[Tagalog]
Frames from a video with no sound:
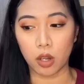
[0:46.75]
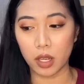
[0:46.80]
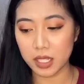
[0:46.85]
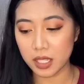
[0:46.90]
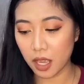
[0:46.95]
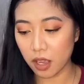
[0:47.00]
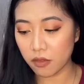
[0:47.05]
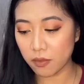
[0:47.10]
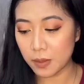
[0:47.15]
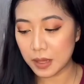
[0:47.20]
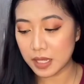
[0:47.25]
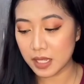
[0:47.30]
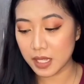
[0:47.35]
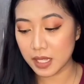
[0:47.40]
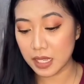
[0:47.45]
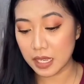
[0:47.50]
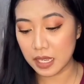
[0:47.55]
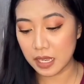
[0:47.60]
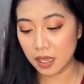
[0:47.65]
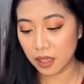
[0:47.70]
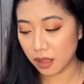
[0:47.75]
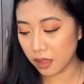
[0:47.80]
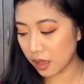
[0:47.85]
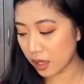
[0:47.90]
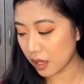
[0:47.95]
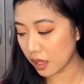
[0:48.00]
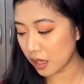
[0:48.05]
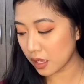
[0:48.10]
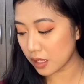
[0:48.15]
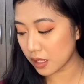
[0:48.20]
Kasi I've been seeing
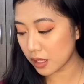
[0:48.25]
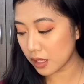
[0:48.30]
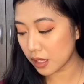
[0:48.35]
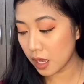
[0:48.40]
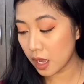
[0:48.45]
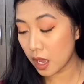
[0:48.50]
this